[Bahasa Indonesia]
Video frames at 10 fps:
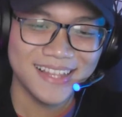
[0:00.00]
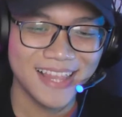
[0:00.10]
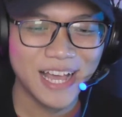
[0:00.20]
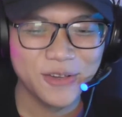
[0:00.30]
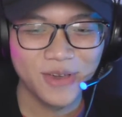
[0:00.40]

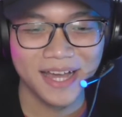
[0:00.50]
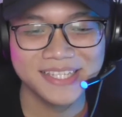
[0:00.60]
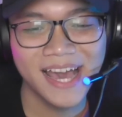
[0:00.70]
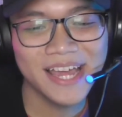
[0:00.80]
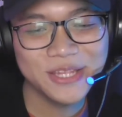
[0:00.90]
Lagu yang
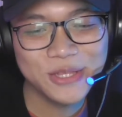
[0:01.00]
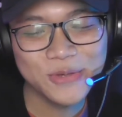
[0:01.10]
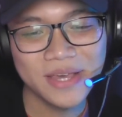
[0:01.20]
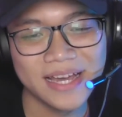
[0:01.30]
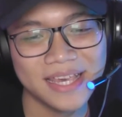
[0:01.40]

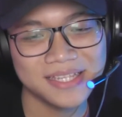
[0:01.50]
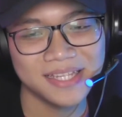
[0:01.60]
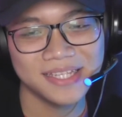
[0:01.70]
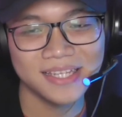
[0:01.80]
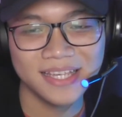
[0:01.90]
santu Yang is
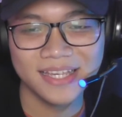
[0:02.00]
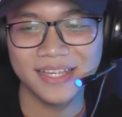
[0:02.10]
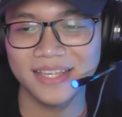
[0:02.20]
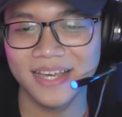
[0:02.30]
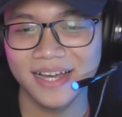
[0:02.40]

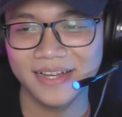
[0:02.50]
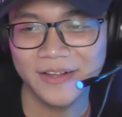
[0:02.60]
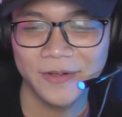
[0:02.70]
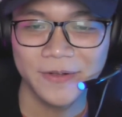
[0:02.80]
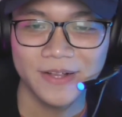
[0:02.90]
listening
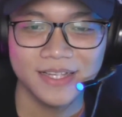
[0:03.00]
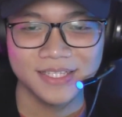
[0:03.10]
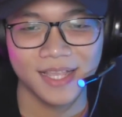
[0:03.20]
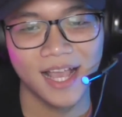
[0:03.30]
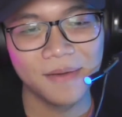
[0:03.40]
Yang
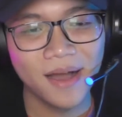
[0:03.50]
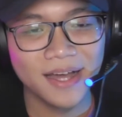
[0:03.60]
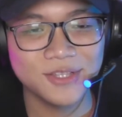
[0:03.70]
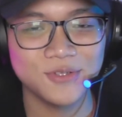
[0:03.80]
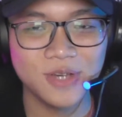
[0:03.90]
cerah
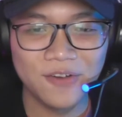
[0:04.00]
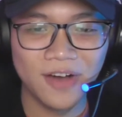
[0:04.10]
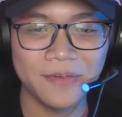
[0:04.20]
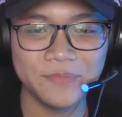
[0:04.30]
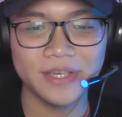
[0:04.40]
banget juga
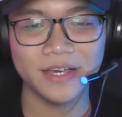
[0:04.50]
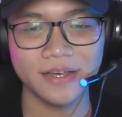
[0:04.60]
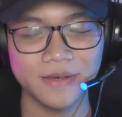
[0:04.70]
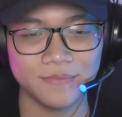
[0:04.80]
vibe-nya